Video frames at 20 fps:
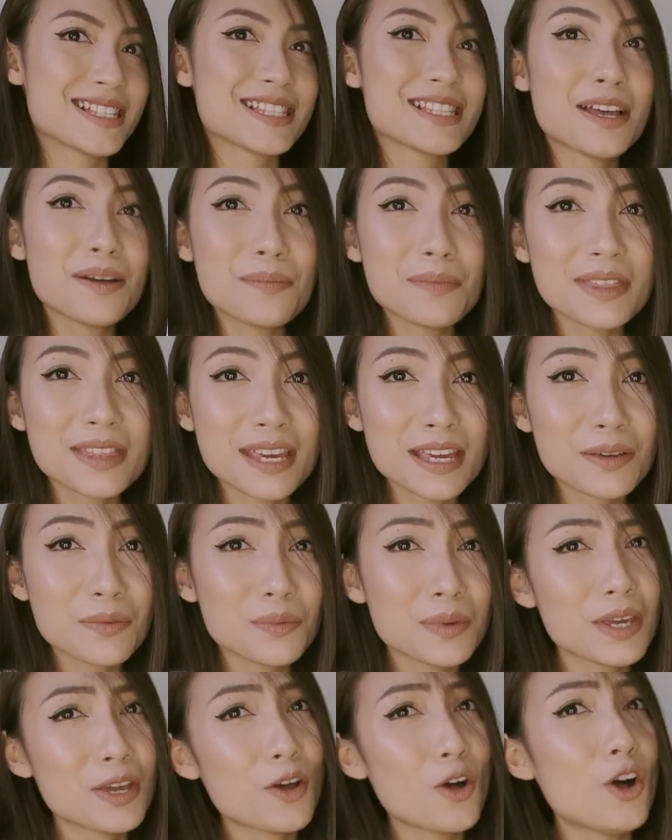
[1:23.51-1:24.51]
Something
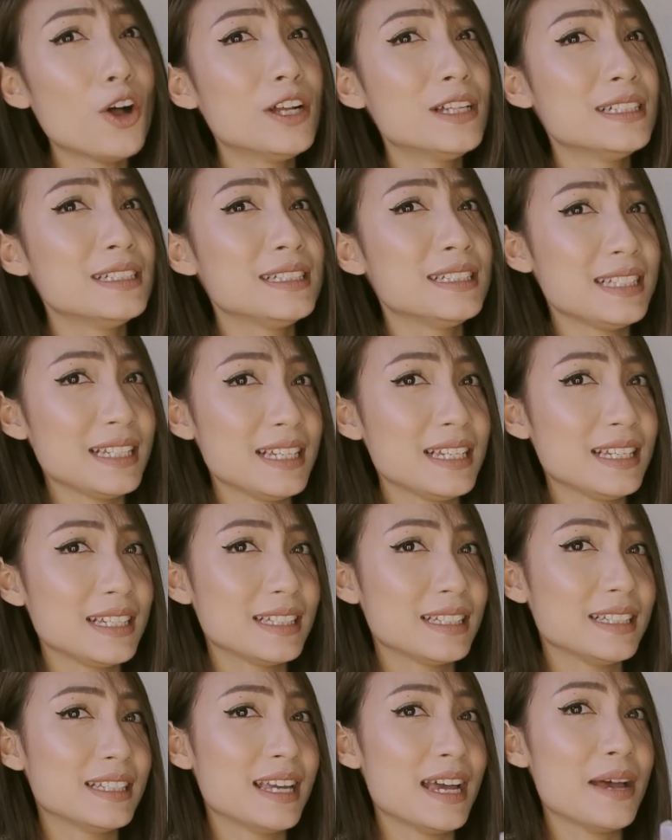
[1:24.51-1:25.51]
we all
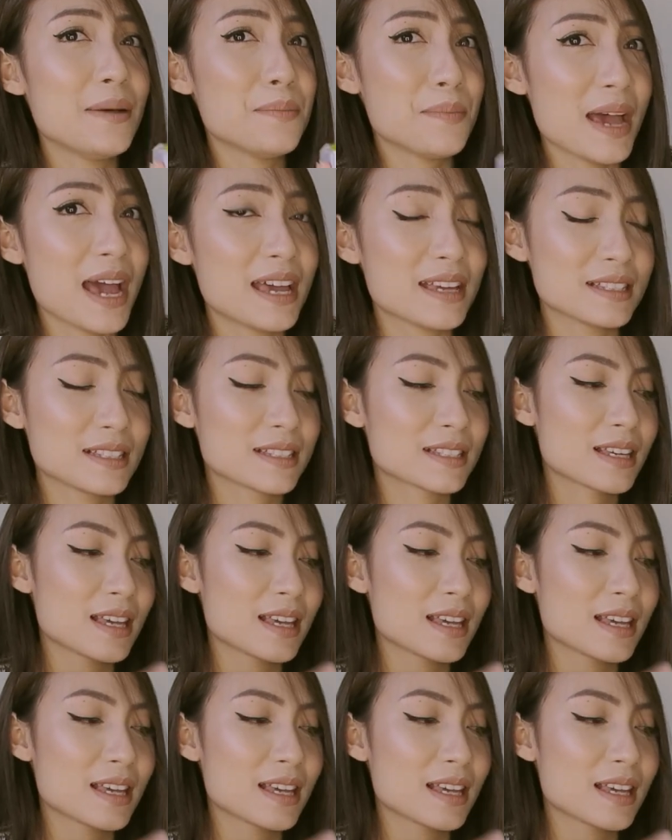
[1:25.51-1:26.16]
need. A mask.